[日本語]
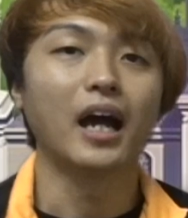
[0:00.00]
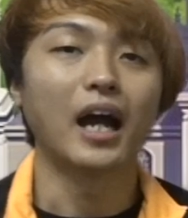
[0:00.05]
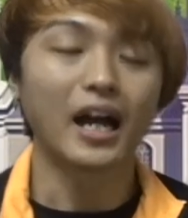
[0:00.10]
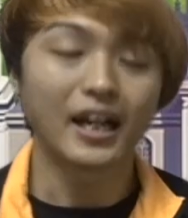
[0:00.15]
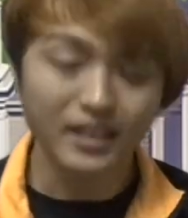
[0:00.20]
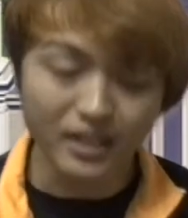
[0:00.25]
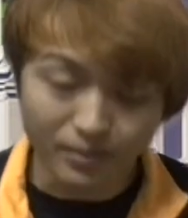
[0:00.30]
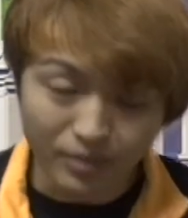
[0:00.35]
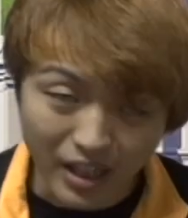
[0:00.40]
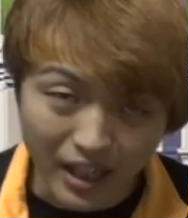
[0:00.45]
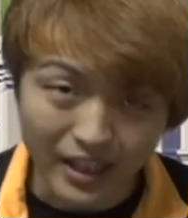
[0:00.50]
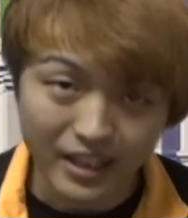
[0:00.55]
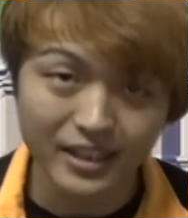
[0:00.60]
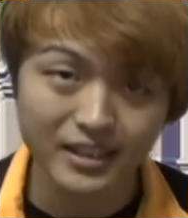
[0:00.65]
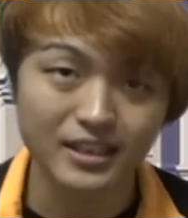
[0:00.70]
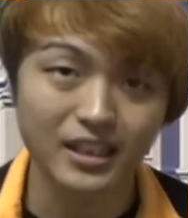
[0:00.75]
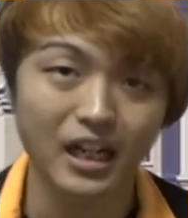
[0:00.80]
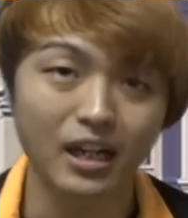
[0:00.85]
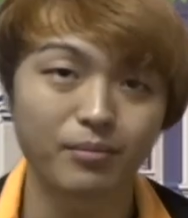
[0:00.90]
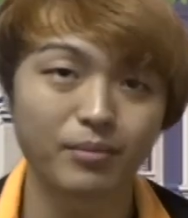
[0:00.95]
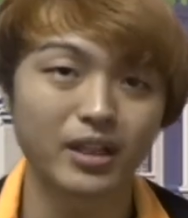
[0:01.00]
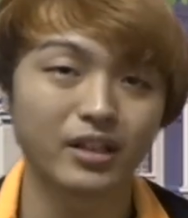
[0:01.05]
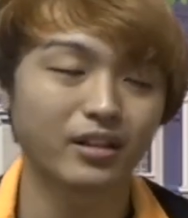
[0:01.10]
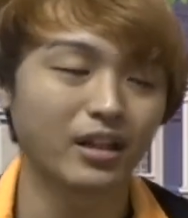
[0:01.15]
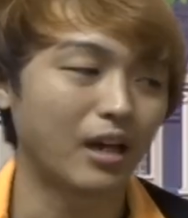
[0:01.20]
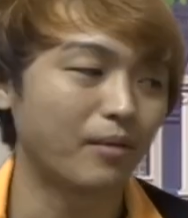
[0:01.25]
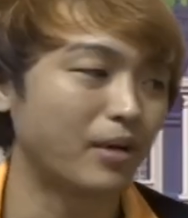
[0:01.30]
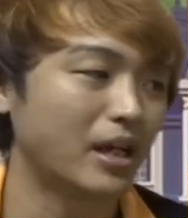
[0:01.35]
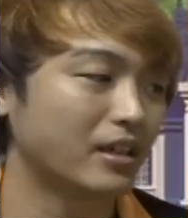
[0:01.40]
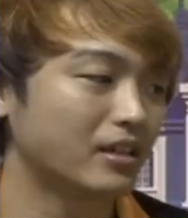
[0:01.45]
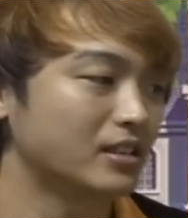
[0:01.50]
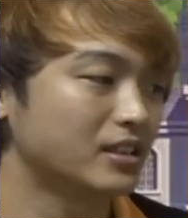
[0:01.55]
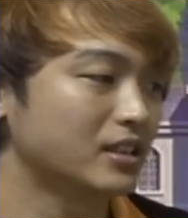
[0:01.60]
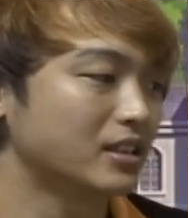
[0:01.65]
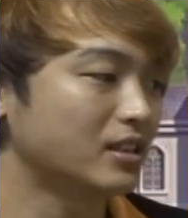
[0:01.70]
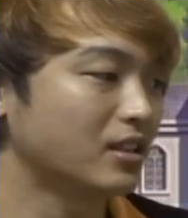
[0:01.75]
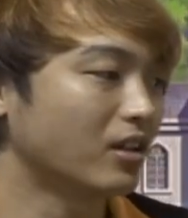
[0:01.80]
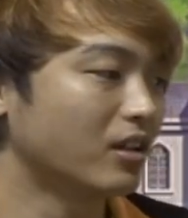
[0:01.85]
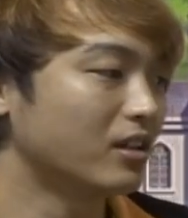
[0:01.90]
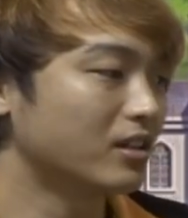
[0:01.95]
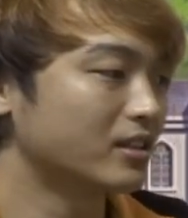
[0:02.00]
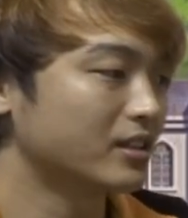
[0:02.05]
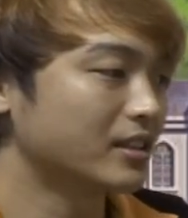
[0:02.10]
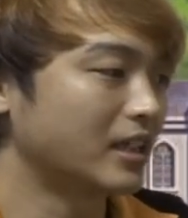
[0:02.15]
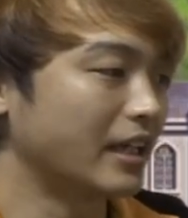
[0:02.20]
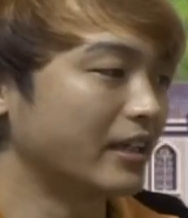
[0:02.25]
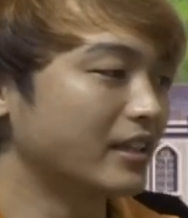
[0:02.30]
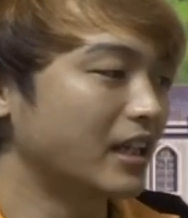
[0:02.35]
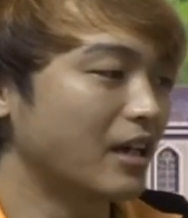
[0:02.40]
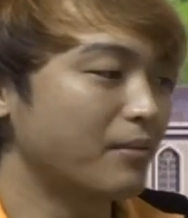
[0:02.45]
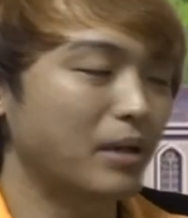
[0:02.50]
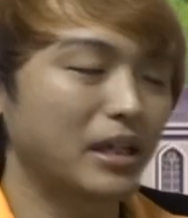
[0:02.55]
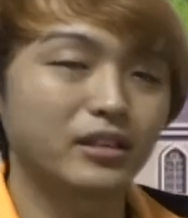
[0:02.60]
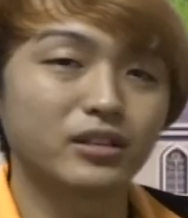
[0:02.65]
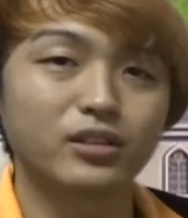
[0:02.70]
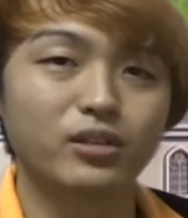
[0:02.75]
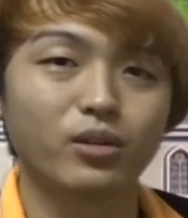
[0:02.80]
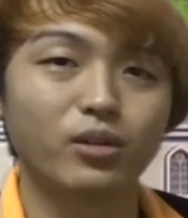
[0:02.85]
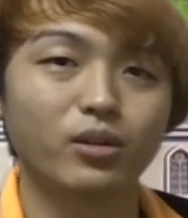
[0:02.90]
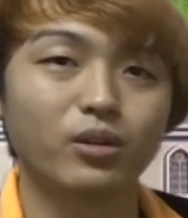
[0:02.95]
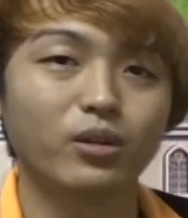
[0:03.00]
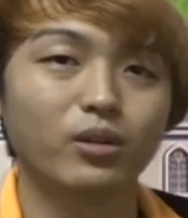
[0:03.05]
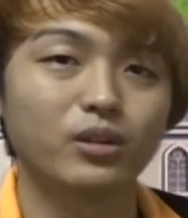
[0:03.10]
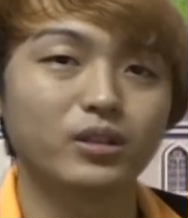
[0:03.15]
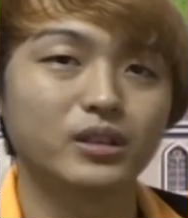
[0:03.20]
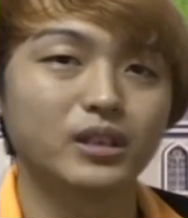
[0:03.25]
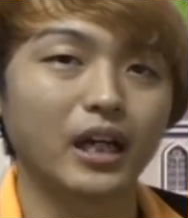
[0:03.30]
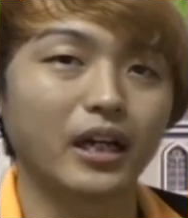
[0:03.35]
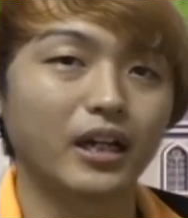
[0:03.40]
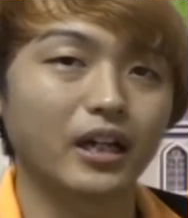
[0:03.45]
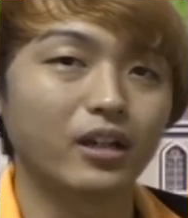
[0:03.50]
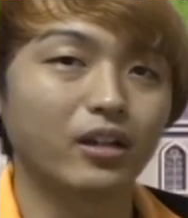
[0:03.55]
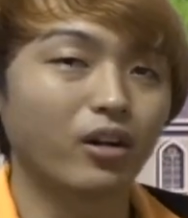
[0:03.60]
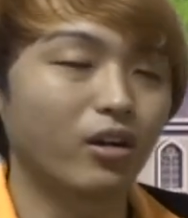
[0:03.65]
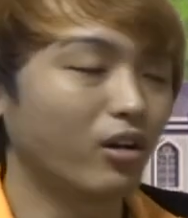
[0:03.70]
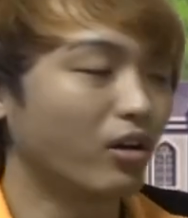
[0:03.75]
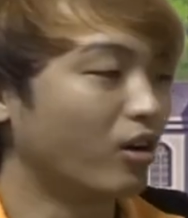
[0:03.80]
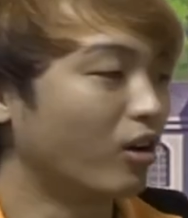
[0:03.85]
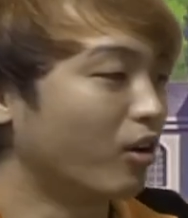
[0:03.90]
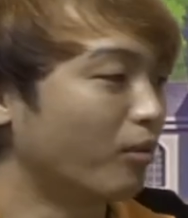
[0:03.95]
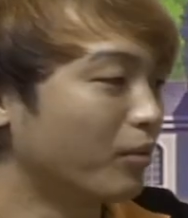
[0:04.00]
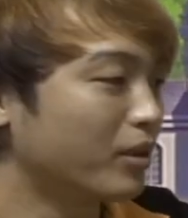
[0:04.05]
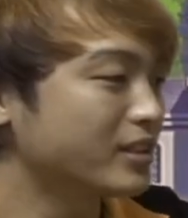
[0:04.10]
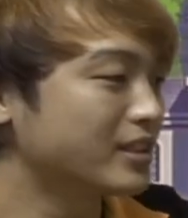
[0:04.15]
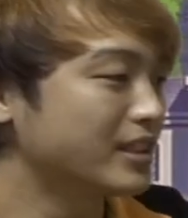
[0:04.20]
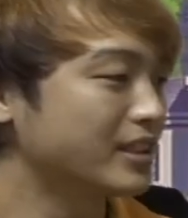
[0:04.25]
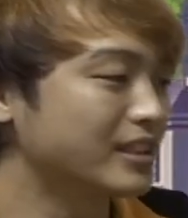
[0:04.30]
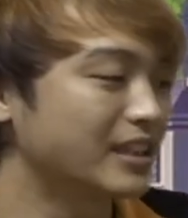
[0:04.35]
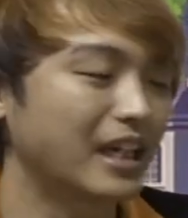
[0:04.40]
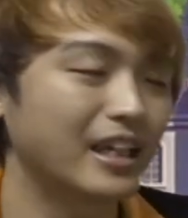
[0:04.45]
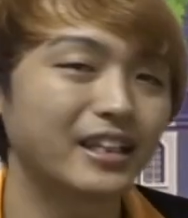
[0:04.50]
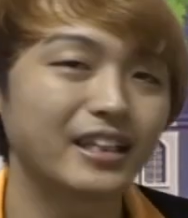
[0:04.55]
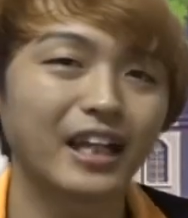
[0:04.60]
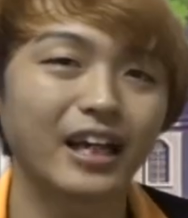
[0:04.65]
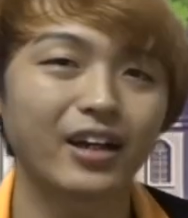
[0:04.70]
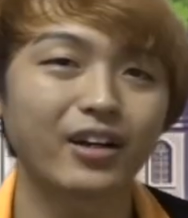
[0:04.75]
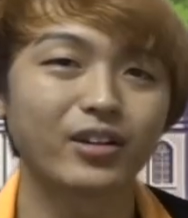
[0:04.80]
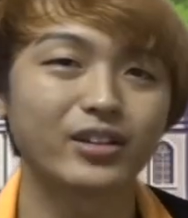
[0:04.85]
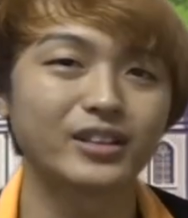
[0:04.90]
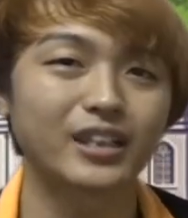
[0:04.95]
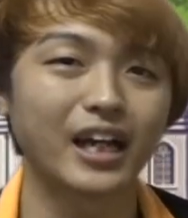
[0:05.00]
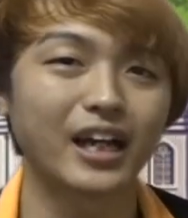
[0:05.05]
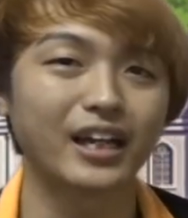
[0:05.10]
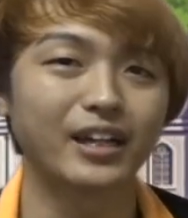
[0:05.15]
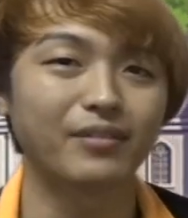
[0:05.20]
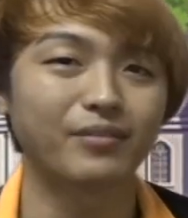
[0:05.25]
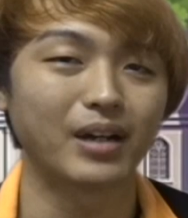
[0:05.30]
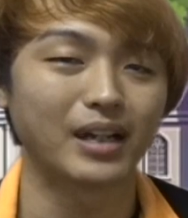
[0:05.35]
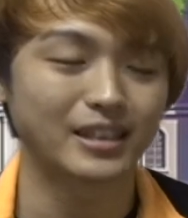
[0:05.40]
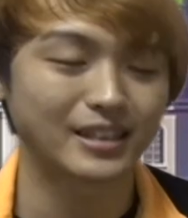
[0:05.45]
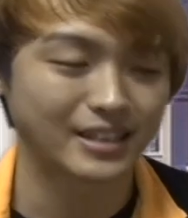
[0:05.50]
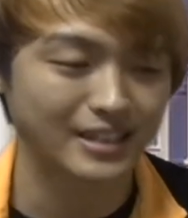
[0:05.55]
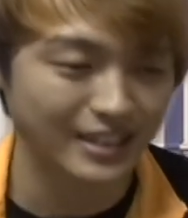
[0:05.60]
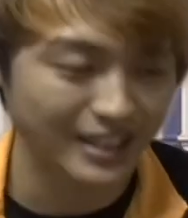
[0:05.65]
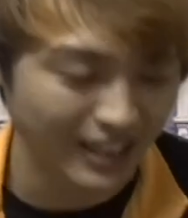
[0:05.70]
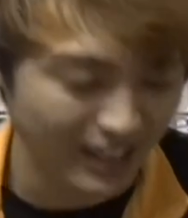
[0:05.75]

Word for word: はいどうも、アイリスラーメンの山口と三大魔獣大うさぎのおもちちゃんでございます。